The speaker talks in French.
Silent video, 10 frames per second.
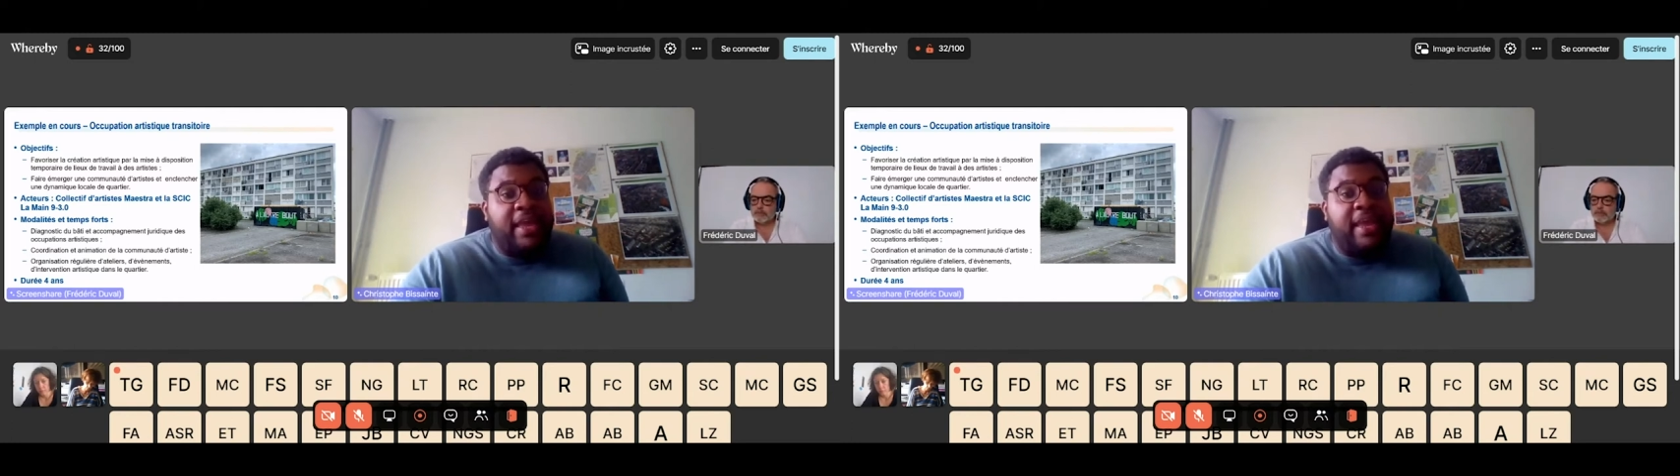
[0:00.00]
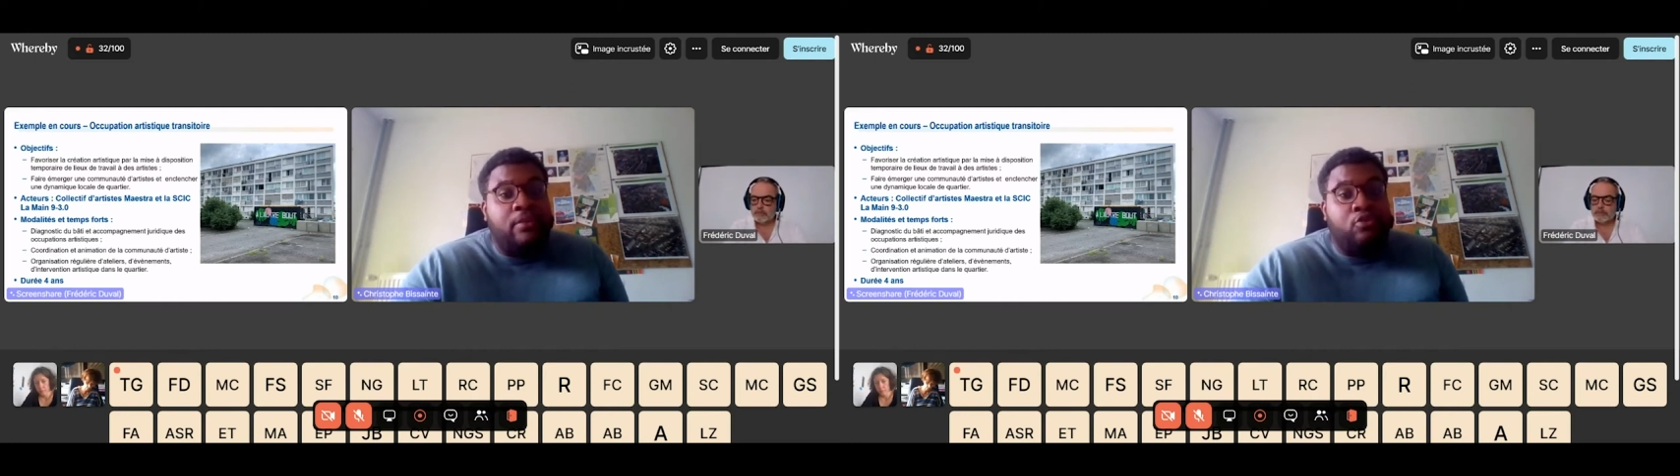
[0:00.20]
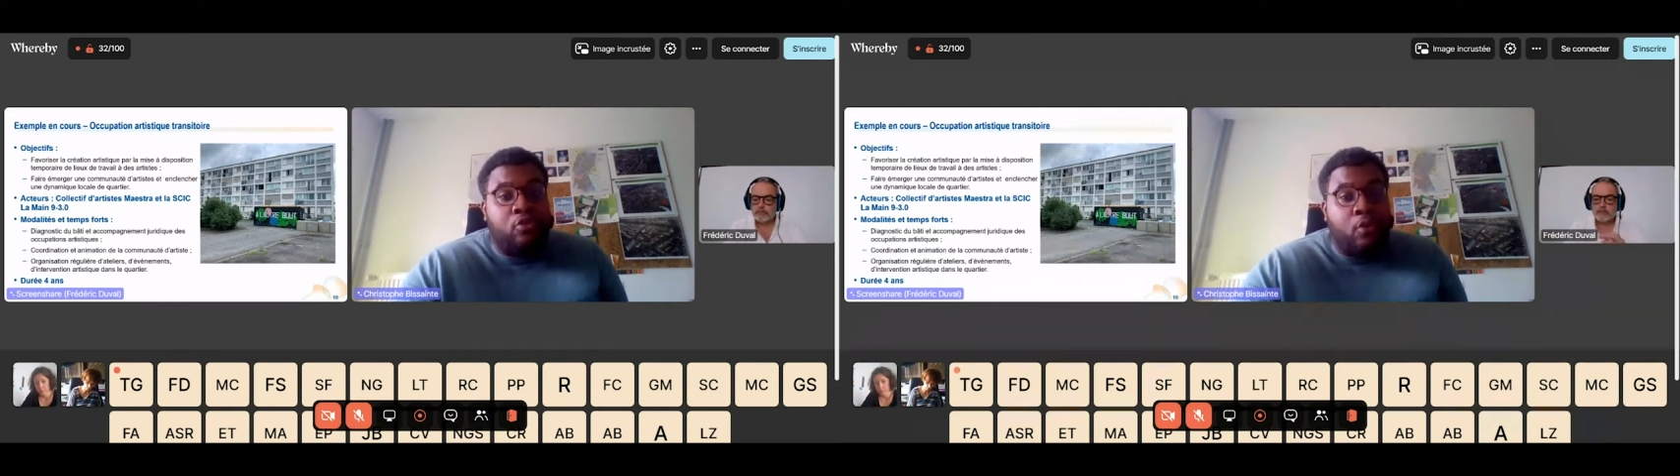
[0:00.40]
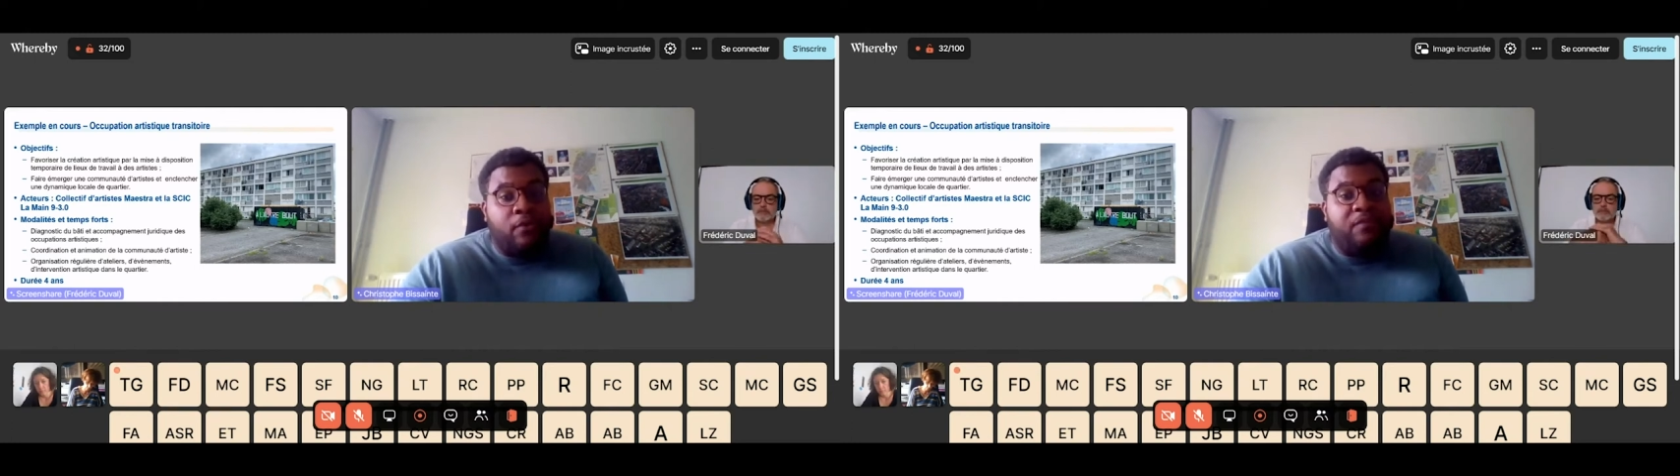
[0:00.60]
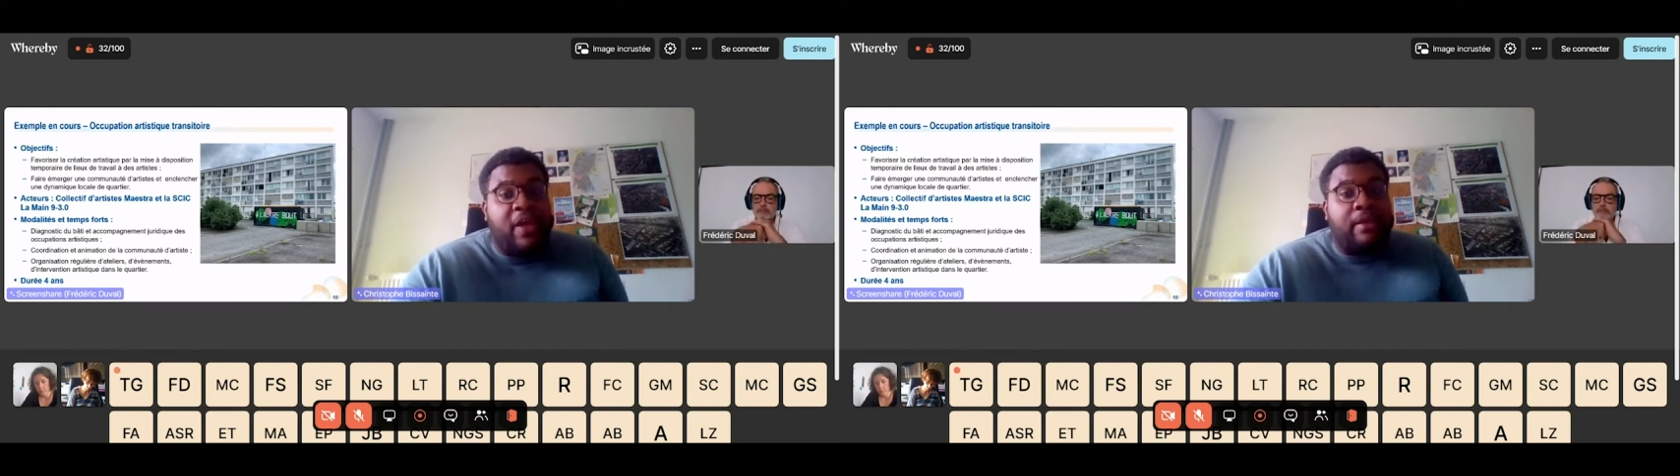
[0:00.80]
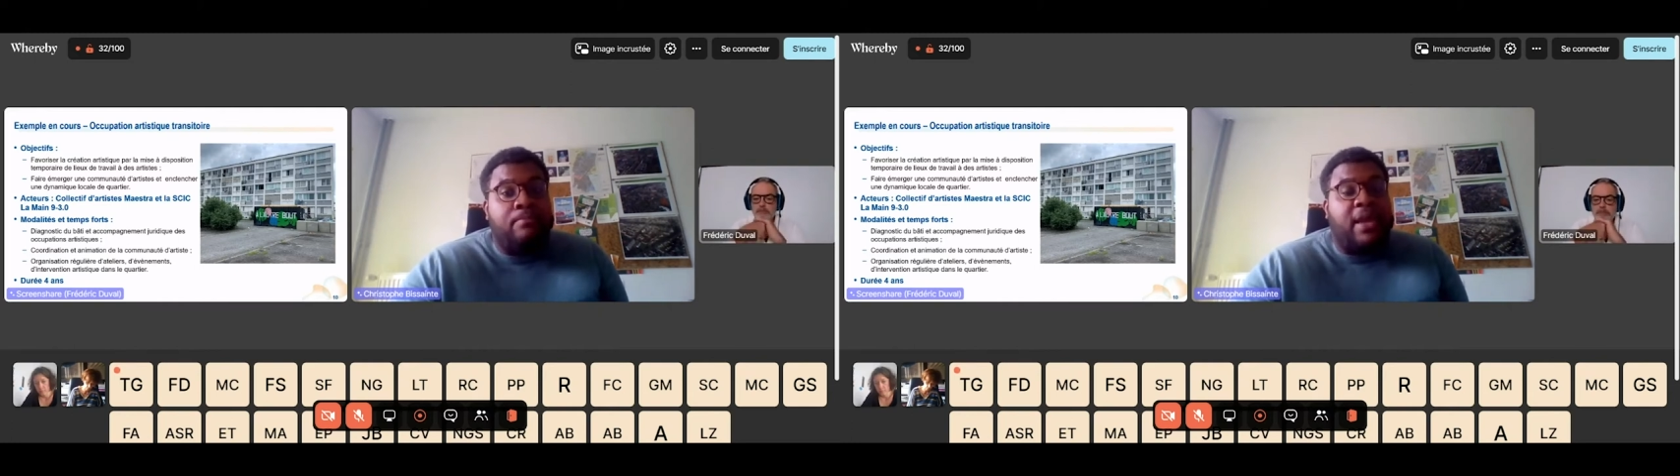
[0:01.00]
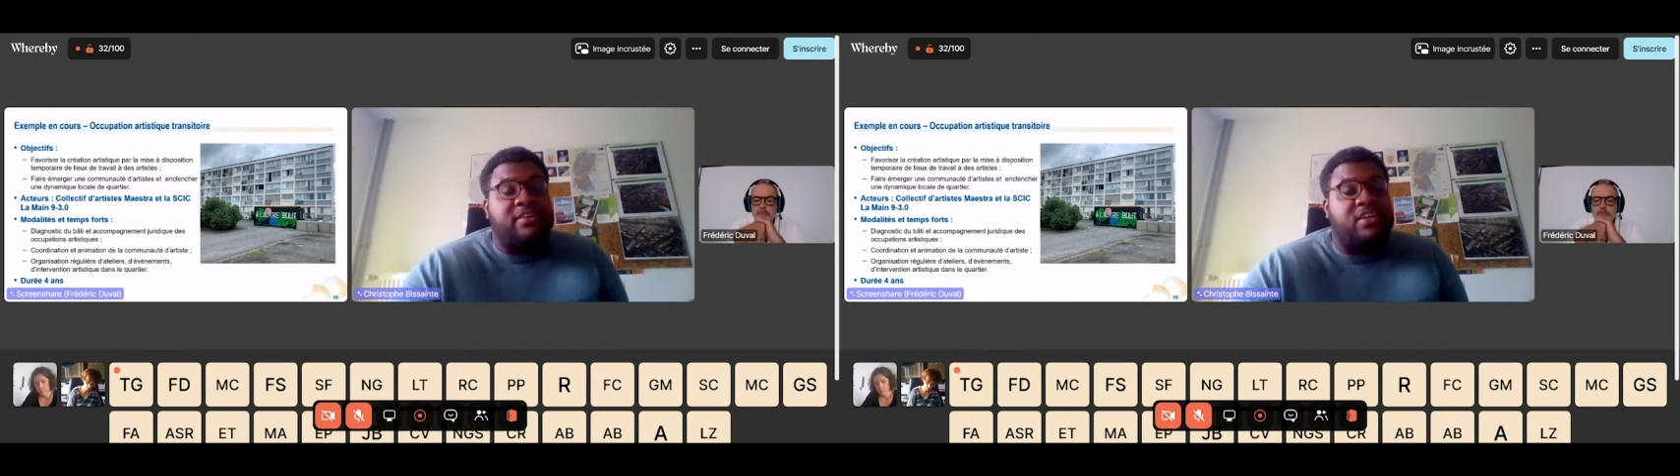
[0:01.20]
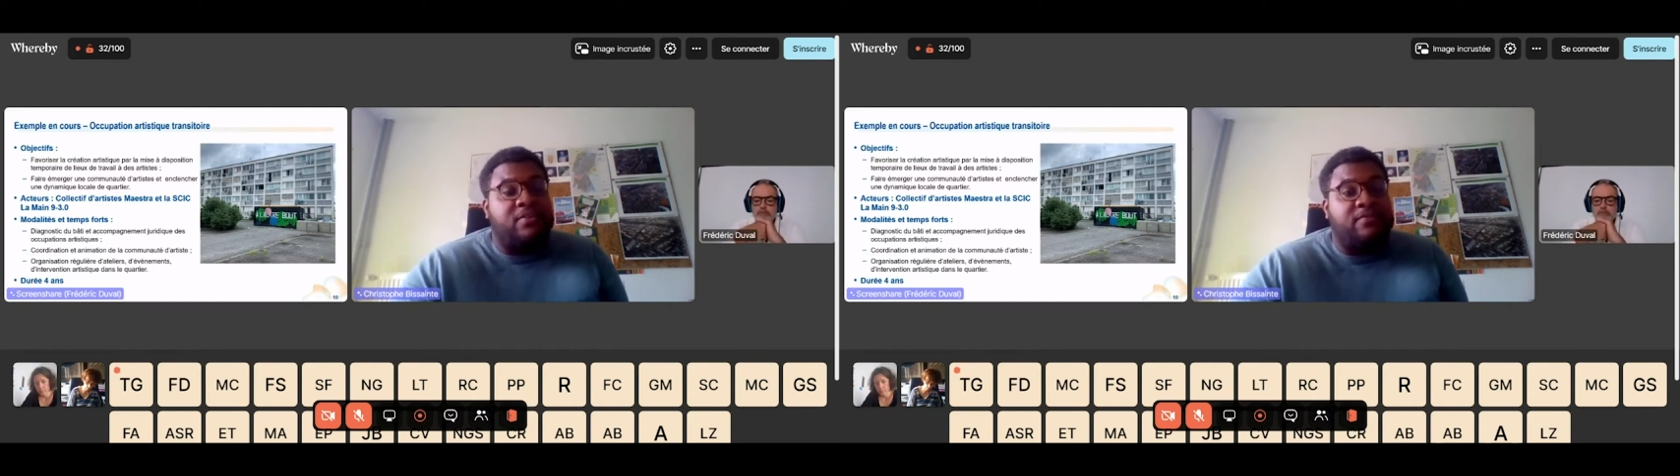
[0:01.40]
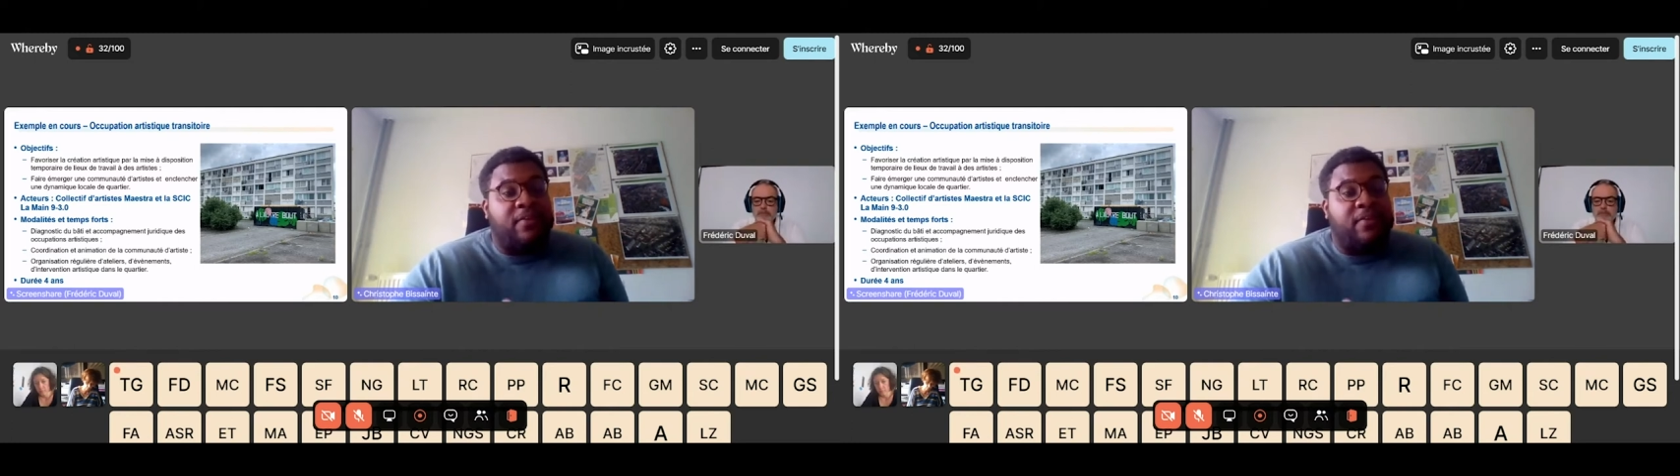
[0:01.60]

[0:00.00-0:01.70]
Et deux, faire immerger